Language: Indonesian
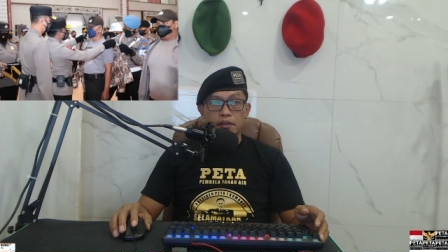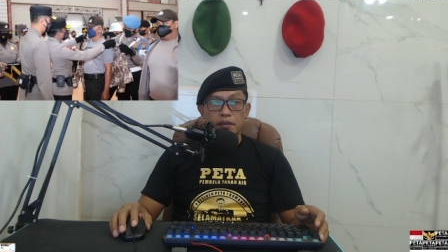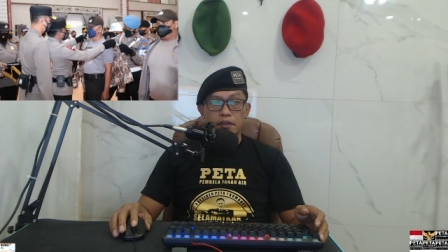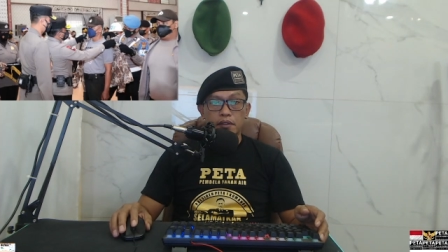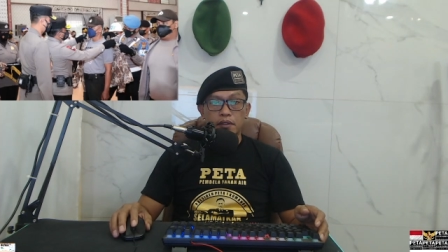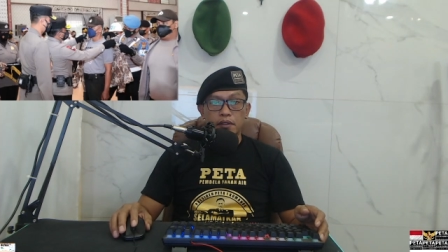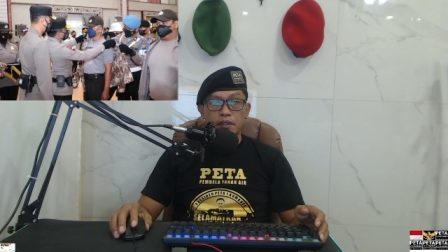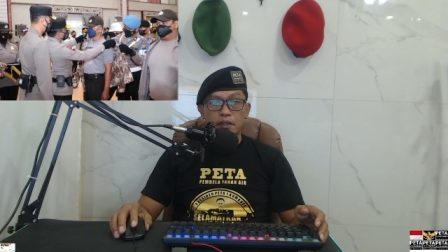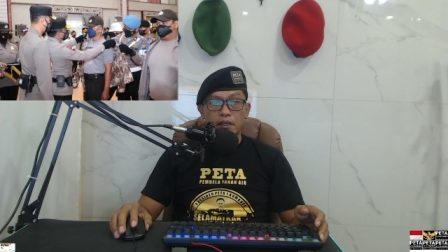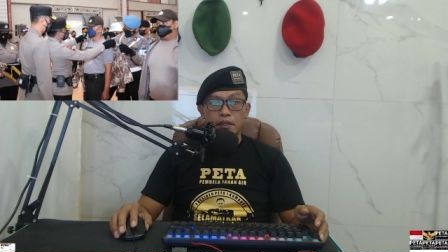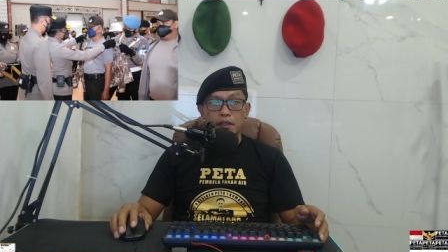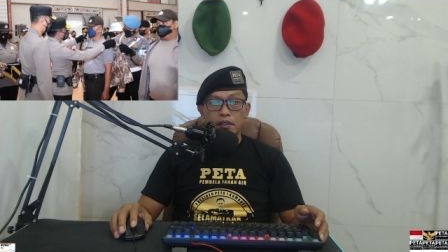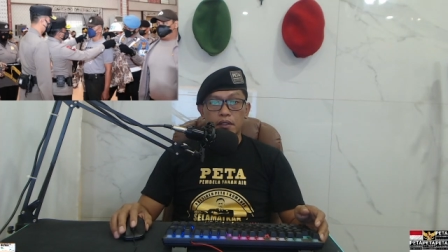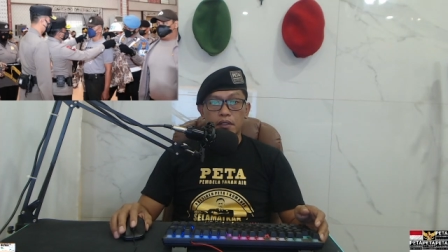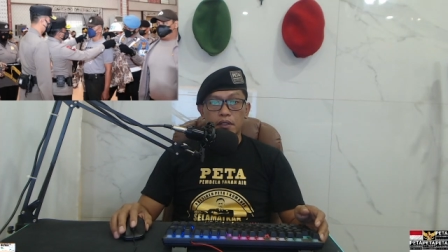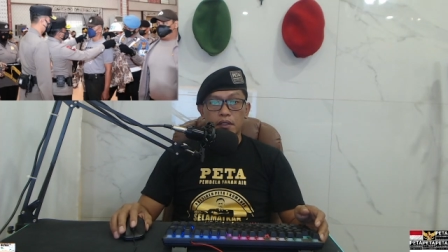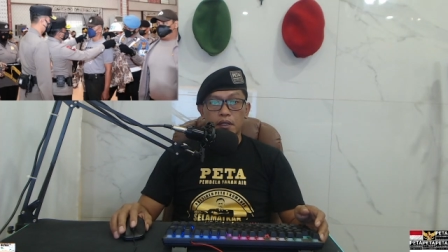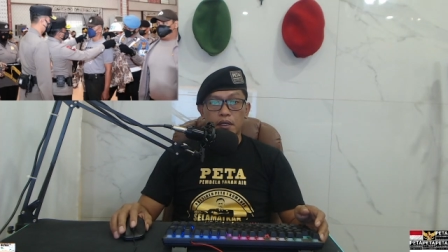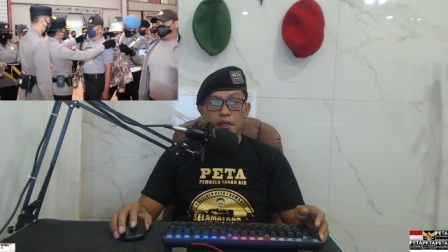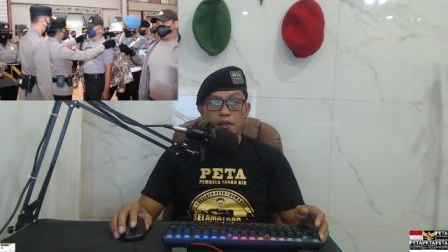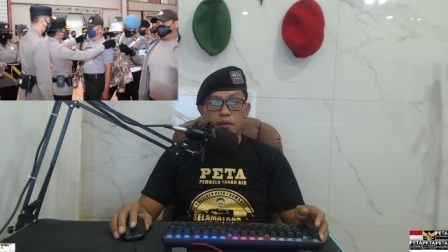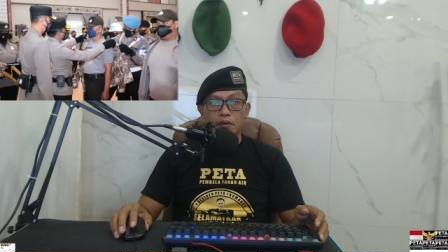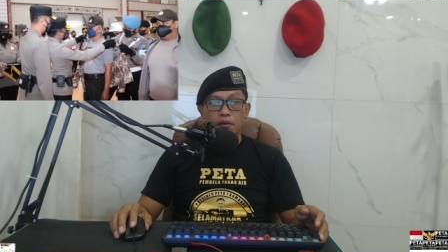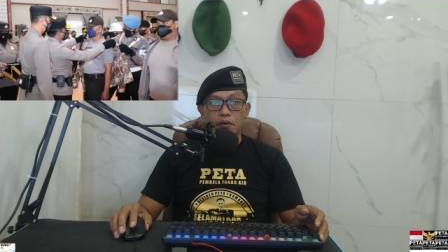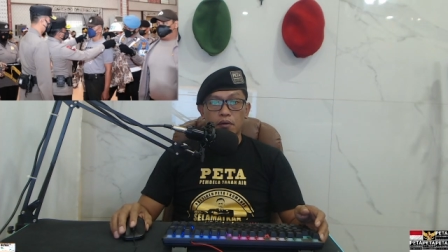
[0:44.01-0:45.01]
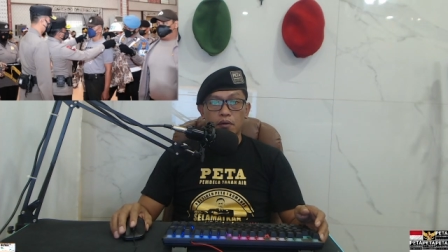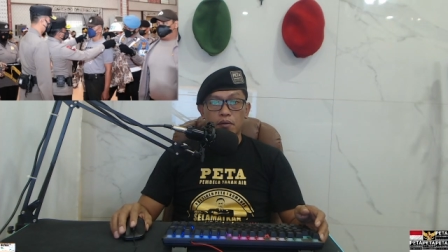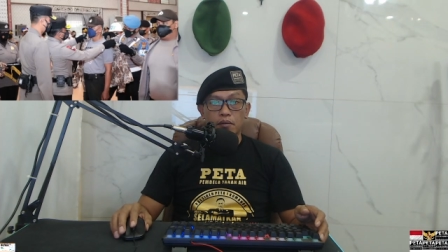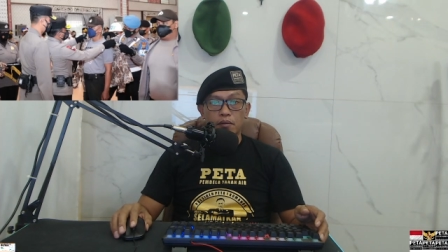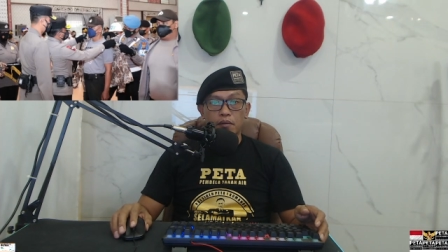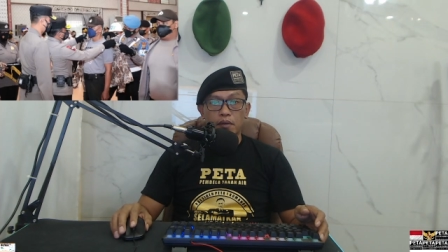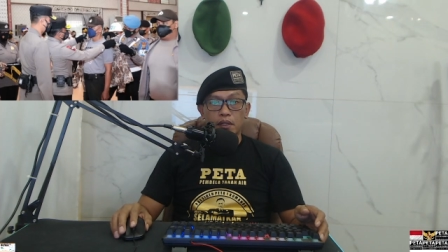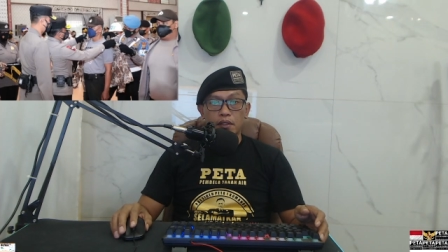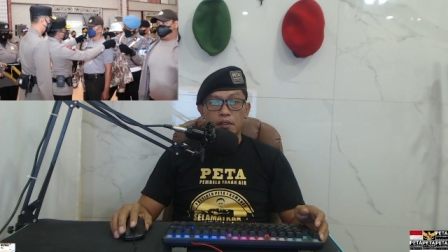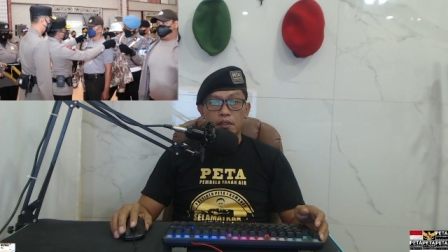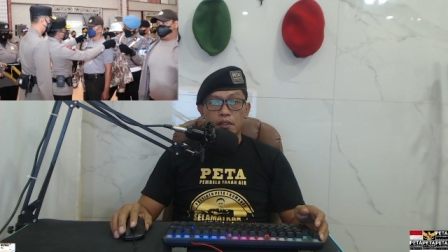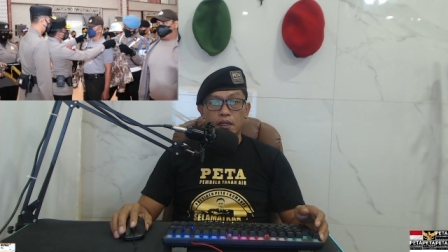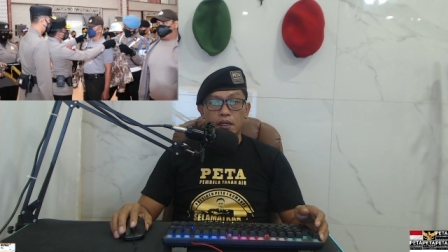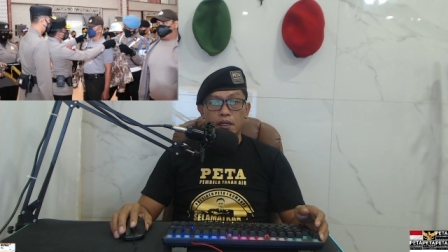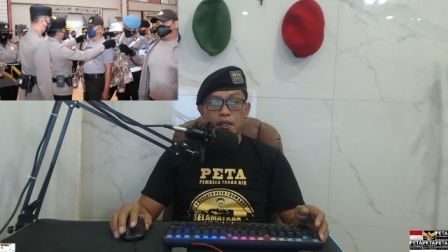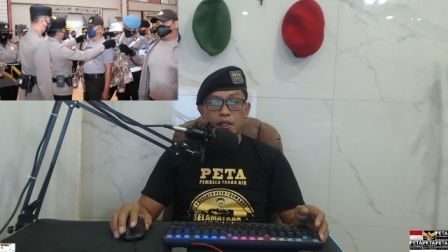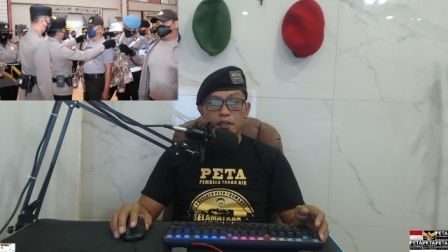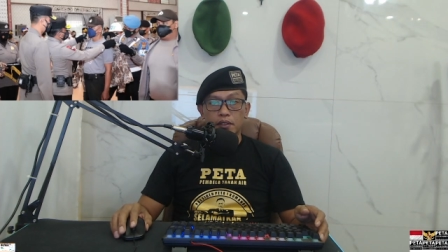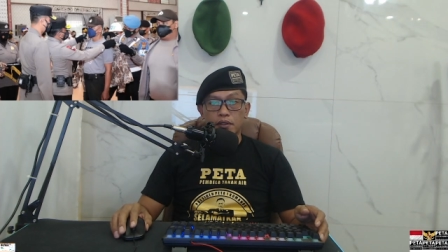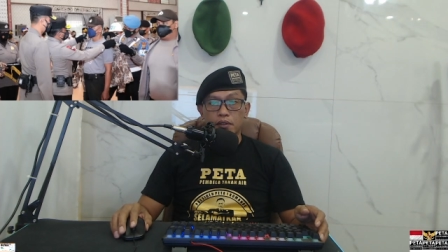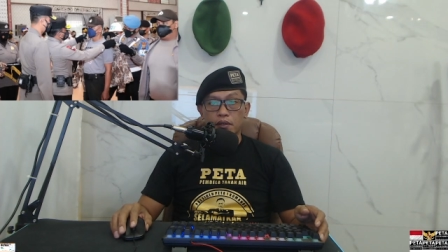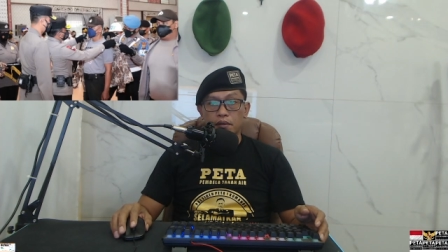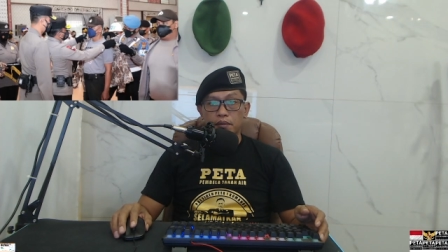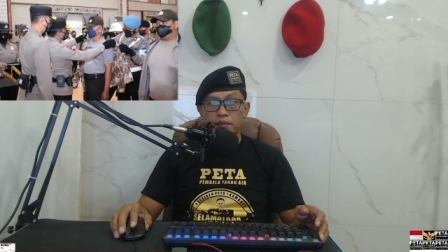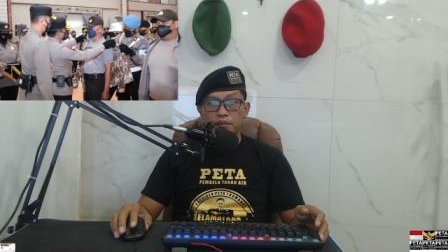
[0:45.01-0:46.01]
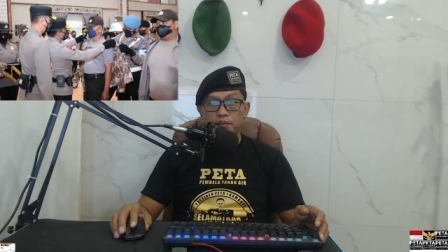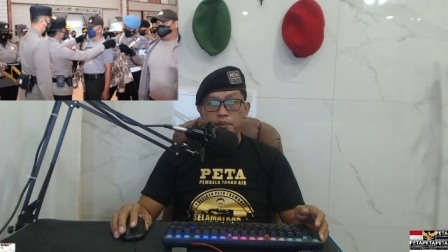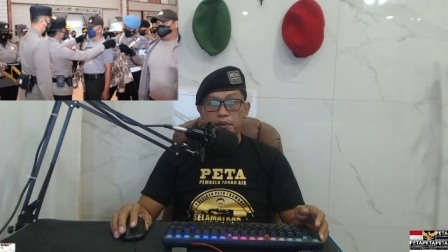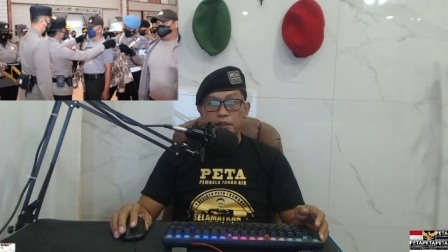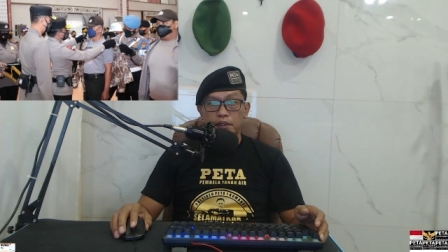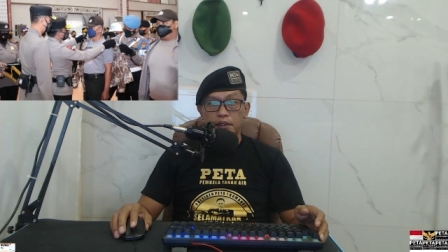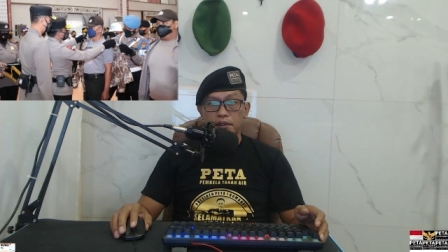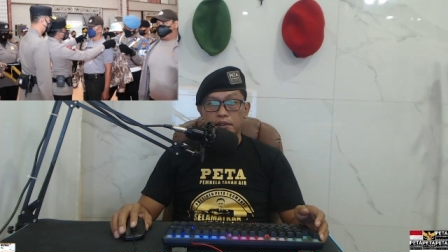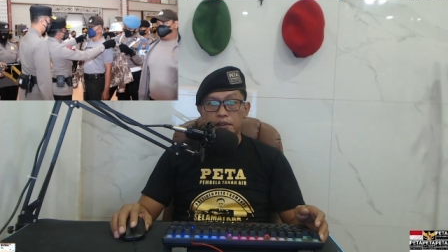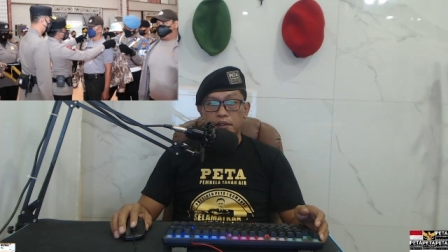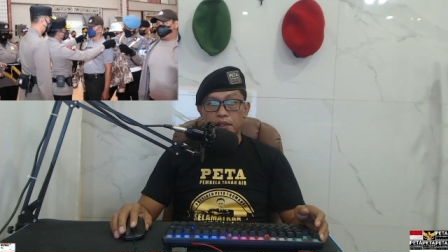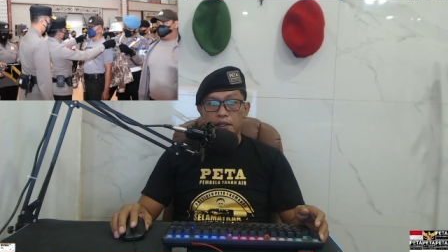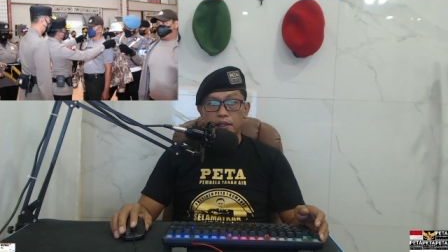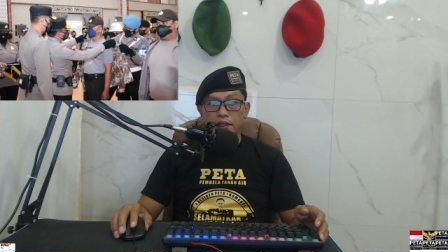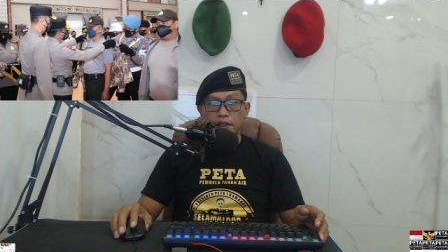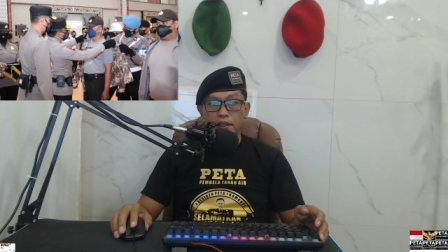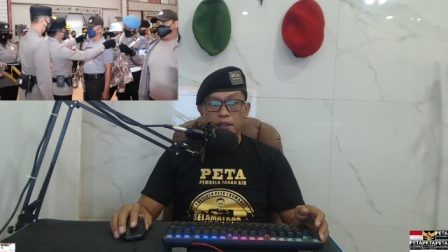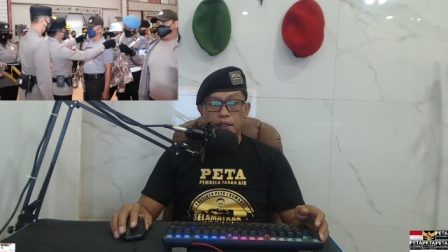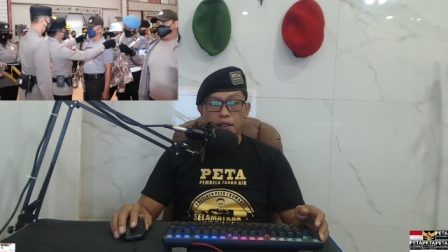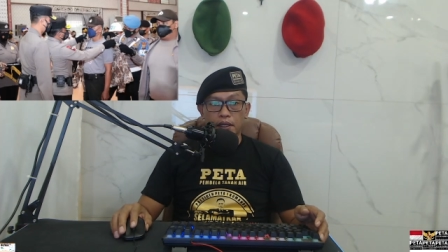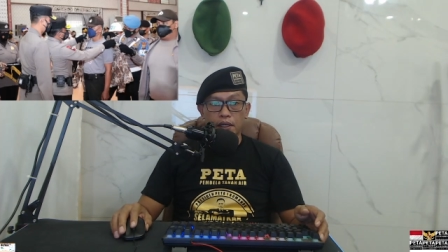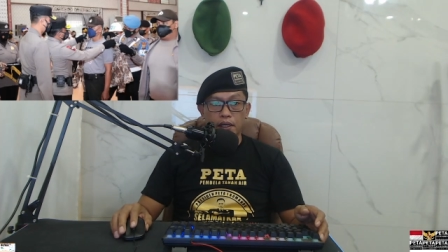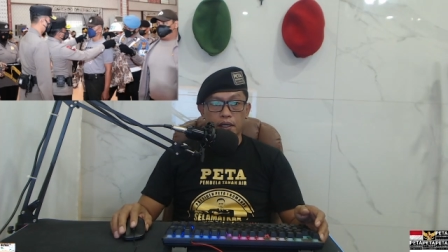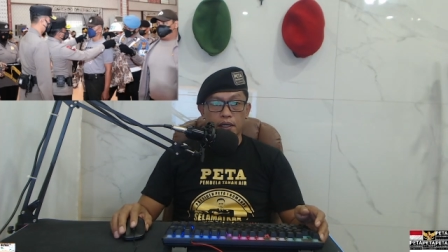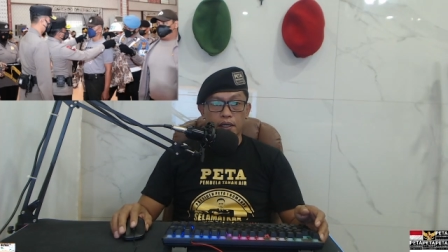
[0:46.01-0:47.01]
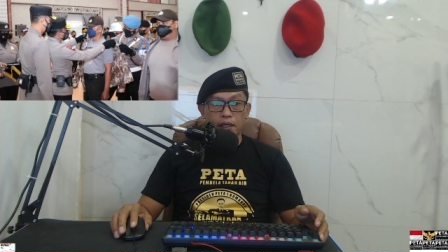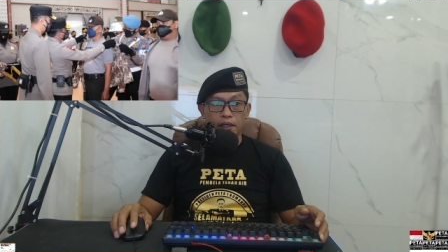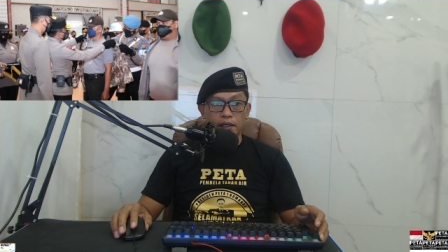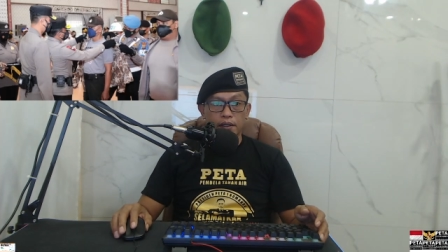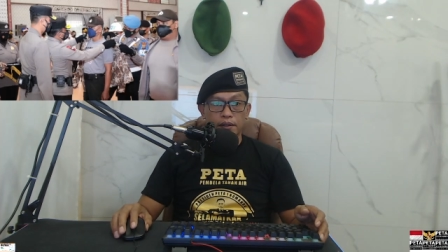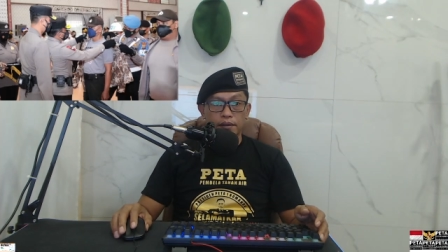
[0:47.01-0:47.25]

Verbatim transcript: tidak dengan hormat atau PTDH.